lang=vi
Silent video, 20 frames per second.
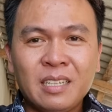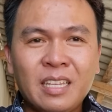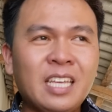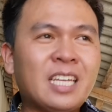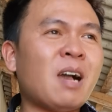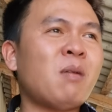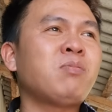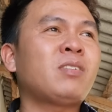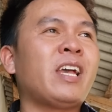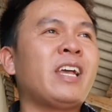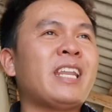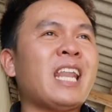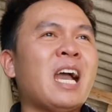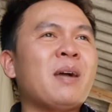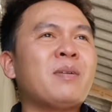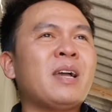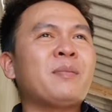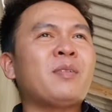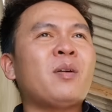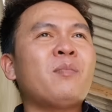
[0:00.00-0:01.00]
thì không thể
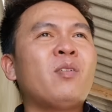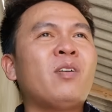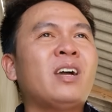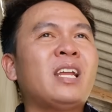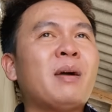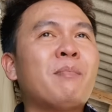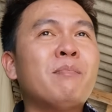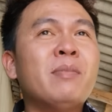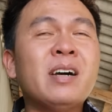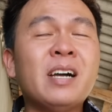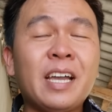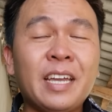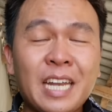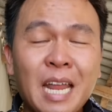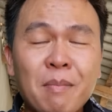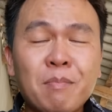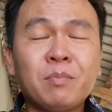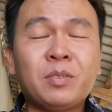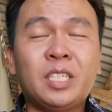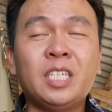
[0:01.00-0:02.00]
nào mà em nói mọi người là 10
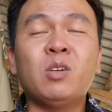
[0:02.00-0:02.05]
năm